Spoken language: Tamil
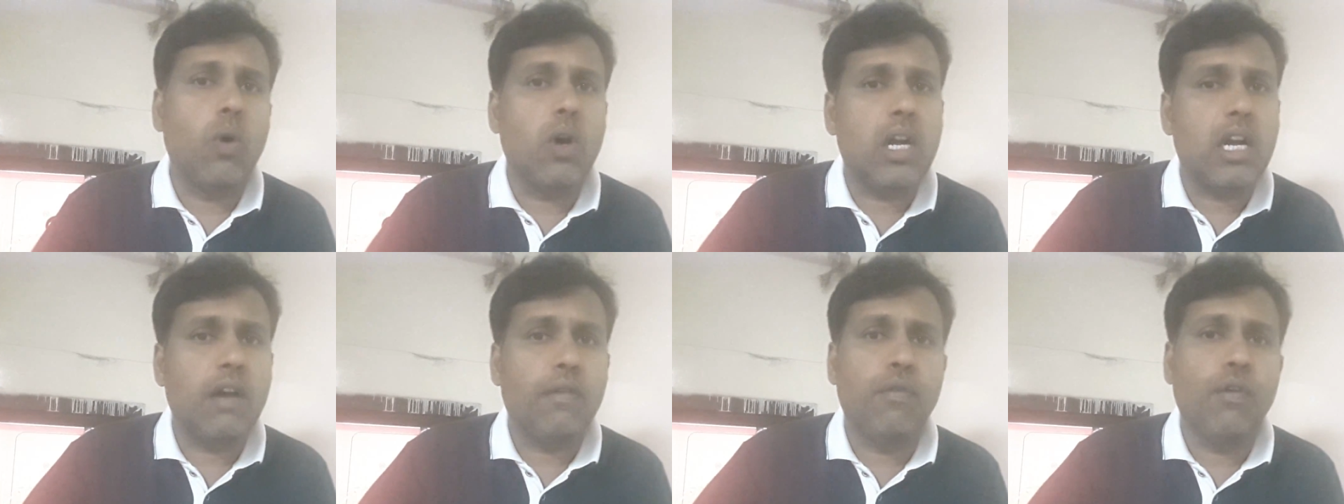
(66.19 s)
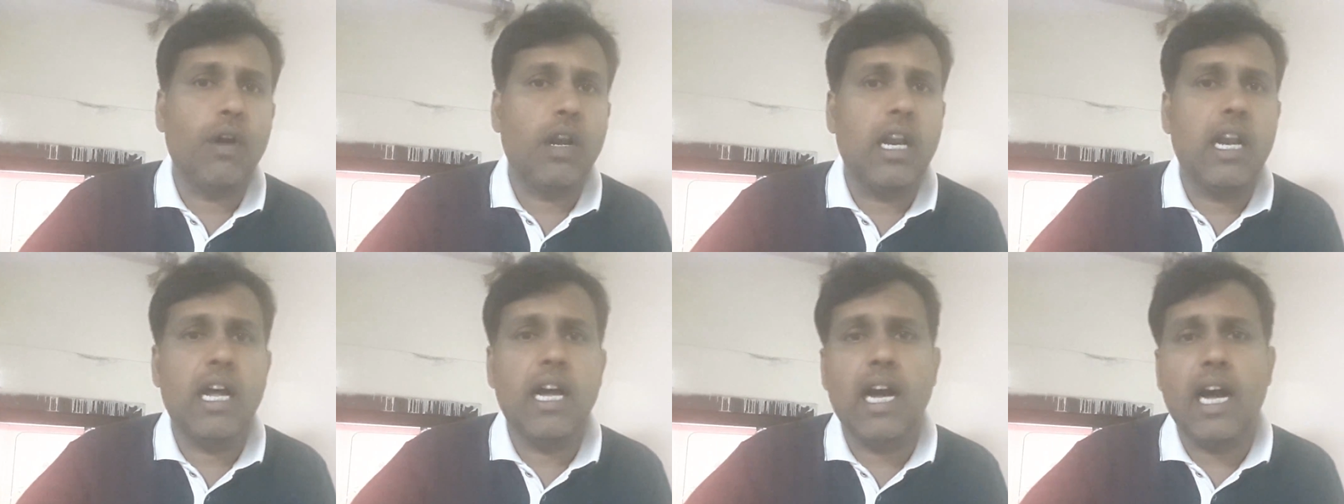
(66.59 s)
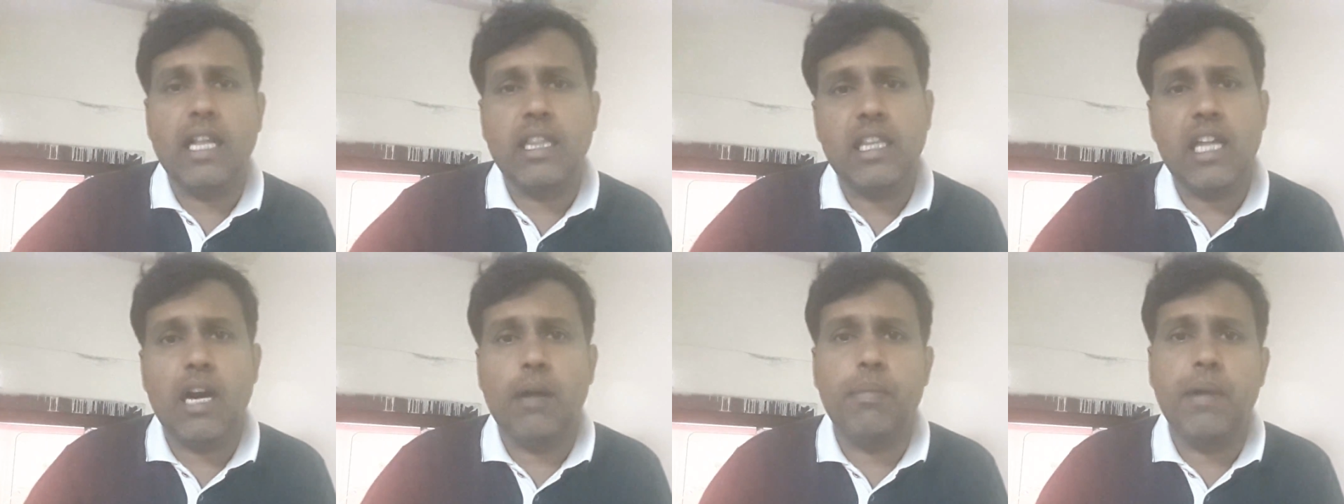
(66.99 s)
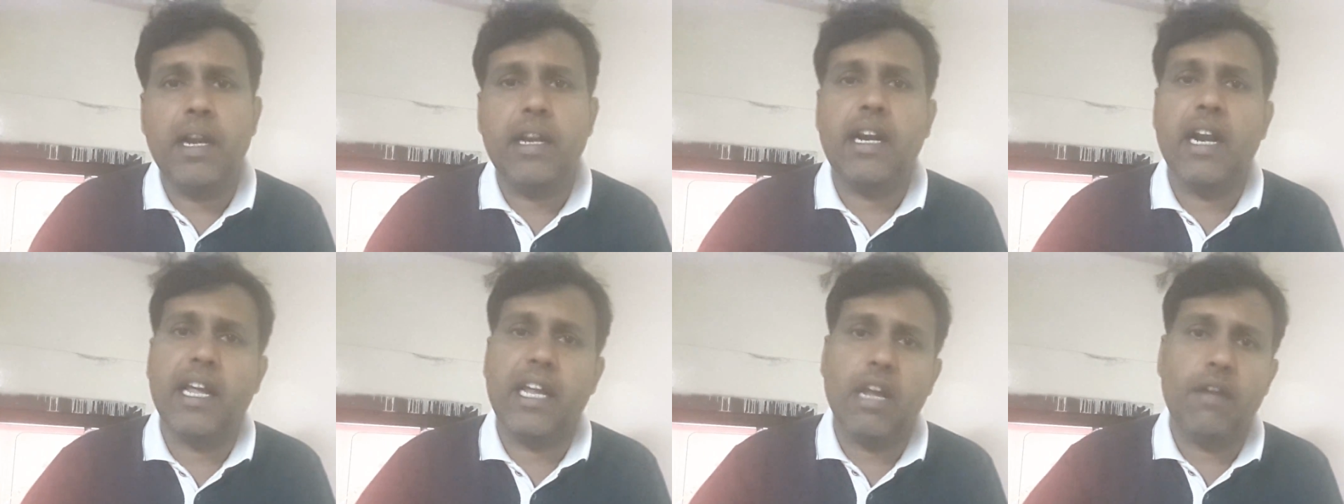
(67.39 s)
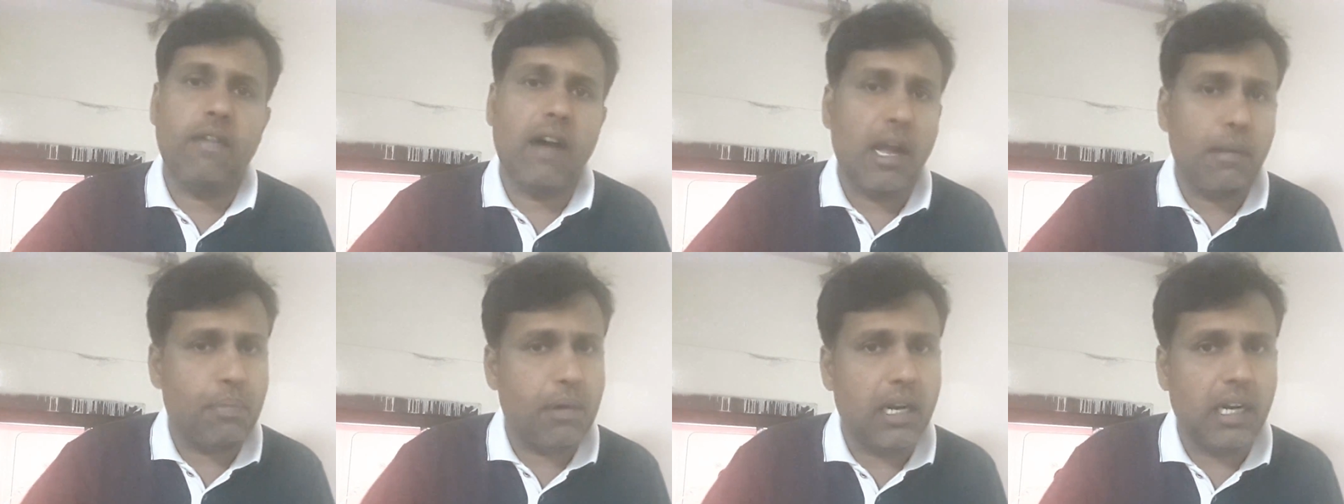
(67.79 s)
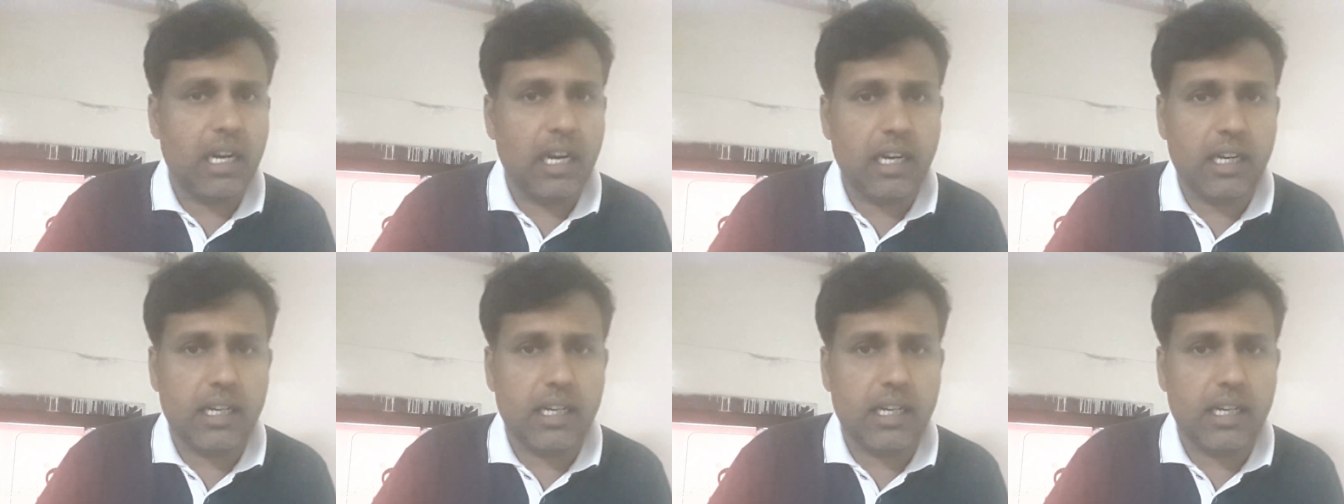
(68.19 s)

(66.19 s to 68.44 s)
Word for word: உங்கள் ஃபோனில் அந்த அப்டேட் கிடைக்க வாய்ப்புகள்